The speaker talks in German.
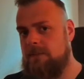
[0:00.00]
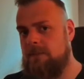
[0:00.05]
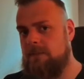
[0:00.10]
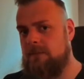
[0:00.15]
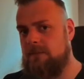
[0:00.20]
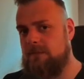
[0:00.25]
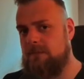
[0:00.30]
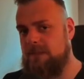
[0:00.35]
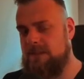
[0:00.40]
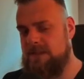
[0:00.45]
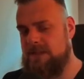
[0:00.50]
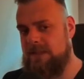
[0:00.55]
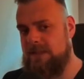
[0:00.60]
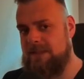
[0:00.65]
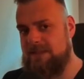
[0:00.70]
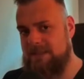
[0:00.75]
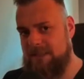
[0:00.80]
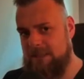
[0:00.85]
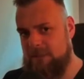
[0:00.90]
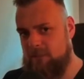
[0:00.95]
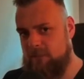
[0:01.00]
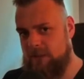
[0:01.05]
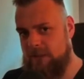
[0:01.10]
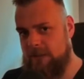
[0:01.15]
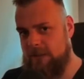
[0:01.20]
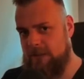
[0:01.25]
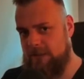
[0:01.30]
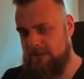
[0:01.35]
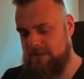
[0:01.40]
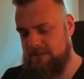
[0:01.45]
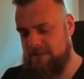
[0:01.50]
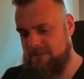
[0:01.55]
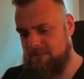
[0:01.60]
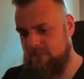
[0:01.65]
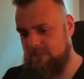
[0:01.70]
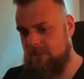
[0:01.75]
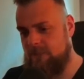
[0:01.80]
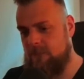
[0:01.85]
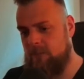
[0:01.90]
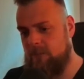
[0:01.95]
Das heißt Add Player. Das ist
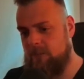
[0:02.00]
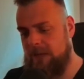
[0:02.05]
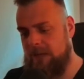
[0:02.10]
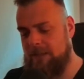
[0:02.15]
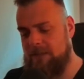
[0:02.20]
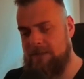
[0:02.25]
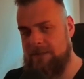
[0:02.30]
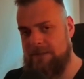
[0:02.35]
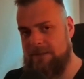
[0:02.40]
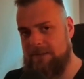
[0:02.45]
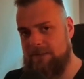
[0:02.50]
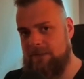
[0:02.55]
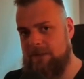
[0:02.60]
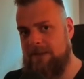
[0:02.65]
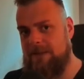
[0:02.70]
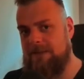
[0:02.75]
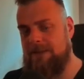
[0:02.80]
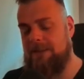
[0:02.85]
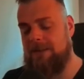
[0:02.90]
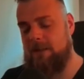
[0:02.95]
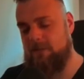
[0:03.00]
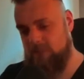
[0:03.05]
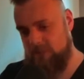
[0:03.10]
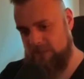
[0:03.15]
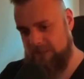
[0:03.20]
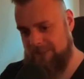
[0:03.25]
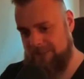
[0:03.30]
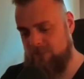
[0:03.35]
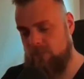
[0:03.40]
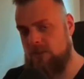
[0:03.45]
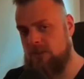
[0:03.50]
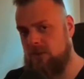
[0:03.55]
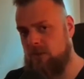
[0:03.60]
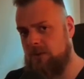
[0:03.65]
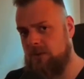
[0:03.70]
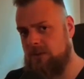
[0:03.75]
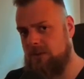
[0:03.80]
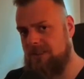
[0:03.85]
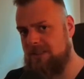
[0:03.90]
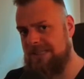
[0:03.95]
wie vom Paladin eine Weihe, die ihr einfach direkt unter
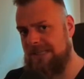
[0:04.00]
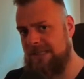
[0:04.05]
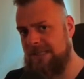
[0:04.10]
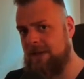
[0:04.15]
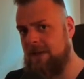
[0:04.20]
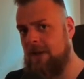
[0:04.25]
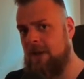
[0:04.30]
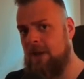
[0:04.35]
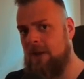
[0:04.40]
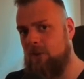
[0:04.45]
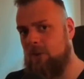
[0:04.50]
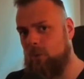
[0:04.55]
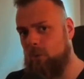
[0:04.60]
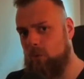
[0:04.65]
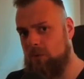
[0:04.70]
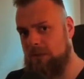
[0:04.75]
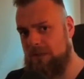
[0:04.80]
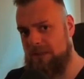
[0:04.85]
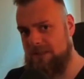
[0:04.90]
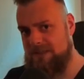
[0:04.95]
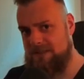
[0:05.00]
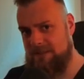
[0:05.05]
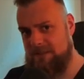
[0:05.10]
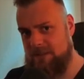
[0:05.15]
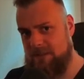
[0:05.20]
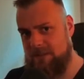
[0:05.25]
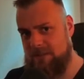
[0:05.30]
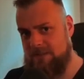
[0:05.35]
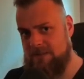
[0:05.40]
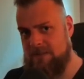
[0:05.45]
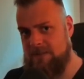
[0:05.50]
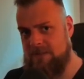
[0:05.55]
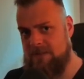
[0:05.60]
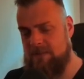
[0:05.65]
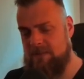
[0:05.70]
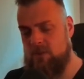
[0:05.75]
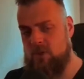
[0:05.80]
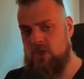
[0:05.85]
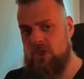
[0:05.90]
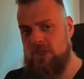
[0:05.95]
euch legt, ohne dass ihr diesen, diesen
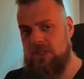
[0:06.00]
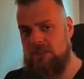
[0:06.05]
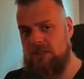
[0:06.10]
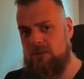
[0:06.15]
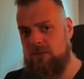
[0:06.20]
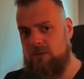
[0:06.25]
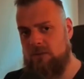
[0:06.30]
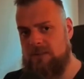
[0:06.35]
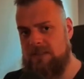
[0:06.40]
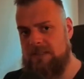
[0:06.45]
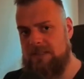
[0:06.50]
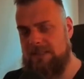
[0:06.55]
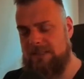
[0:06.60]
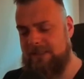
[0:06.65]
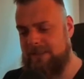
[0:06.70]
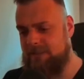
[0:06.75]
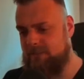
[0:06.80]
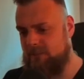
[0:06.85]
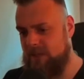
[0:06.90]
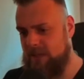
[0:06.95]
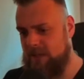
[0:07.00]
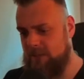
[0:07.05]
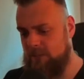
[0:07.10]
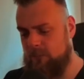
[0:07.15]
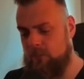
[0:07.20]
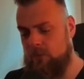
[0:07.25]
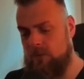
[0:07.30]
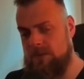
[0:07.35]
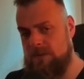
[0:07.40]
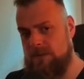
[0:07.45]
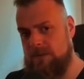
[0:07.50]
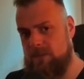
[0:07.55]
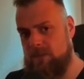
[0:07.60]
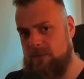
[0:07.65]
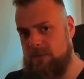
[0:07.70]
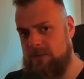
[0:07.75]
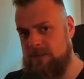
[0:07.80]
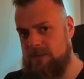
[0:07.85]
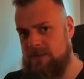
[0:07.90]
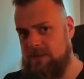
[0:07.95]
Bestätigungsklick machen müsst, damit
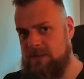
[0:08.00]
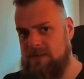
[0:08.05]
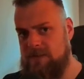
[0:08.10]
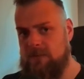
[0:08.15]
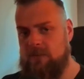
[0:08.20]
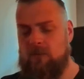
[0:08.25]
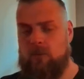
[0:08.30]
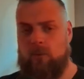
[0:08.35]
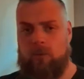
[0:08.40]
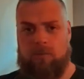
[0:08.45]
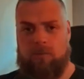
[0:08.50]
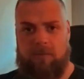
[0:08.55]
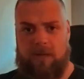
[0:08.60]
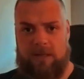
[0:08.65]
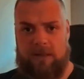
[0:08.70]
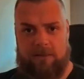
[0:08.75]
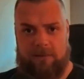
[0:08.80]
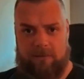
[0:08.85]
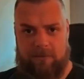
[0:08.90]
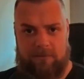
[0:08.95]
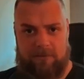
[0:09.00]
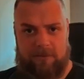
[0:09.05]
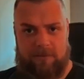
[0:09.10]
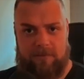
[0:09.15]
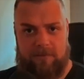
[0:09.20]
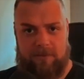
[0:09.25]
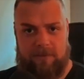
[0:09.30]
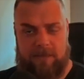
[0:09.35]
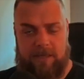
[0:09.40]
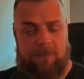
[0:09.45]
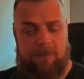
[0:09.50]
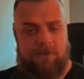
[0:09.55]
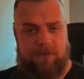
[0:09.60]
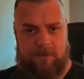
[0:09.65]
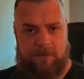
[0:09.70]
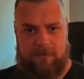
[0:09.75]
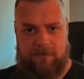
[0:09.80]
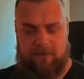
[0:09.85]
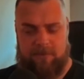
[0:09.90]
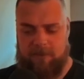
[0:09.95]
ihr diesen, diesen grünen Balken, den, den habt ihr
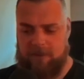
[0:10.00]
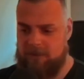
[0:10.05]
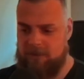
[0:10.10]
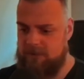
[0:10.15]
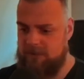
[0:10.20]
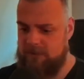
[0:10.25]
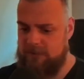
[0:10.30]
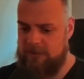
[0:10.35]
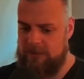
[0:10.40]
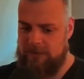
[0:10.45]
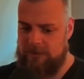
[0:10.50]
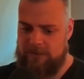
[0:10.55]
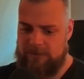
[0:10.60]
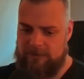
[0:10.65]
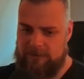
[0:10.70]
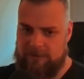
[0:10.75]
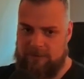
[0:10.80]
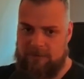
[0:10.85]
dann nicht mehr. Ja?